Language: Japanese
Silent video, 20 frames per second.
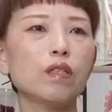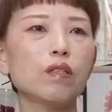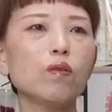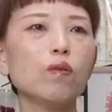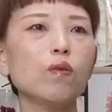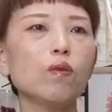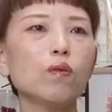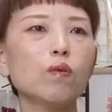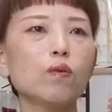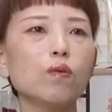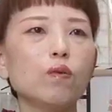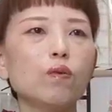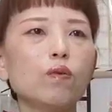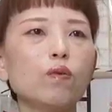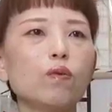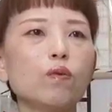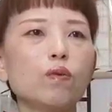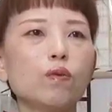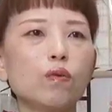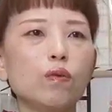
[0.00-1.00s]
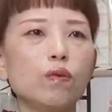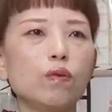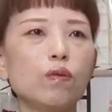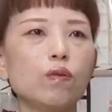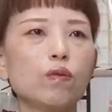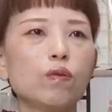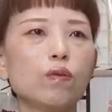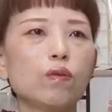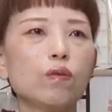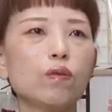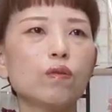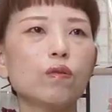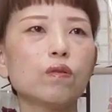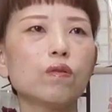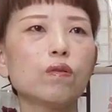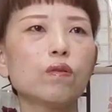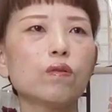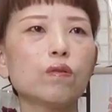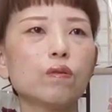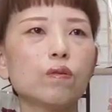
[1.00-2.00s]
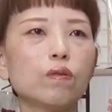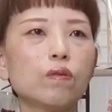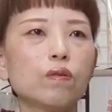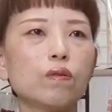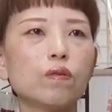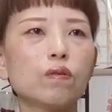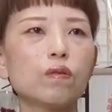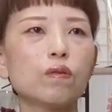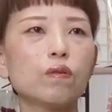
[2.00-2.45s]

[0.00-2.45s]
のウール、うん、